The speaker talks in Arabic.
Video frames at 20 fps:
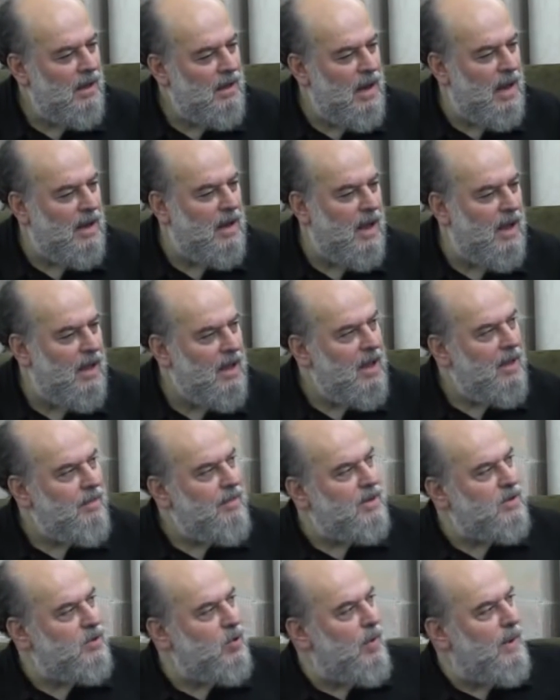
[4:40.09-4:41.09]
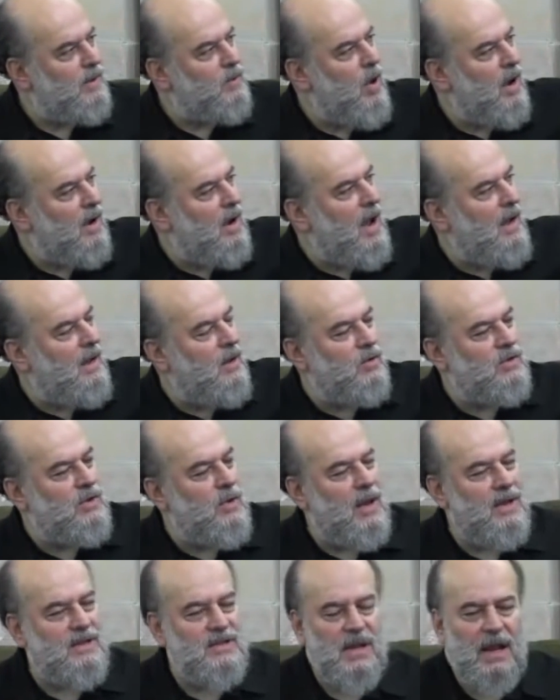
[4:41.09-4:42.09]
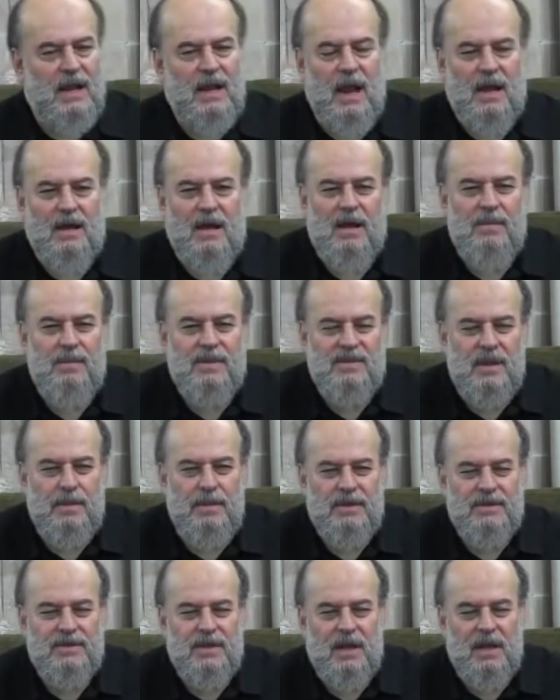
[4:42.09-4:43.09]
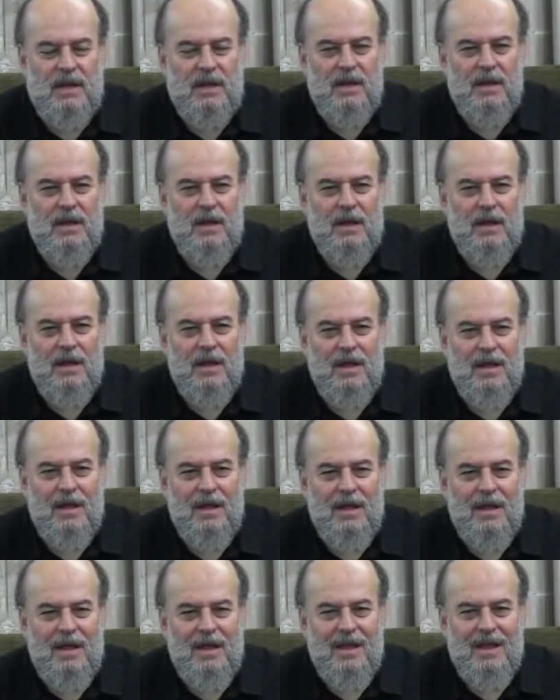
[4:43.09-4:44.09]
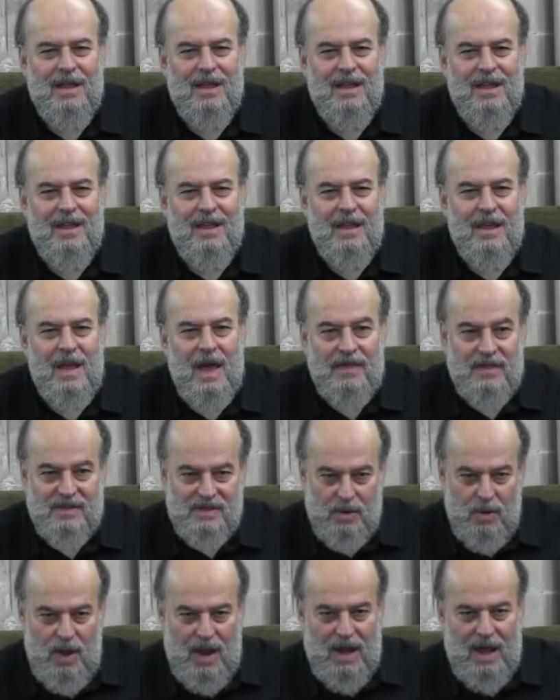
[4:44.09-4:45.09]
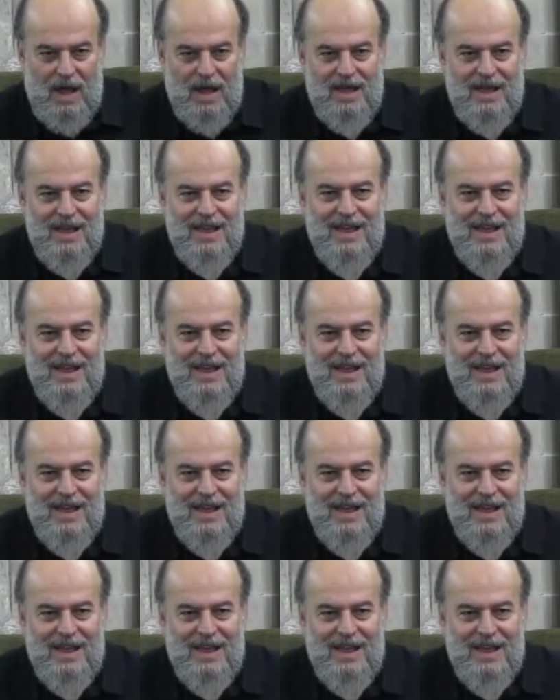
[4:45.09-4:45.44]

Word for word: لا لا بس هو بتوقع انه زوال اسرائيل اقل من سبع سنين هذا زوالها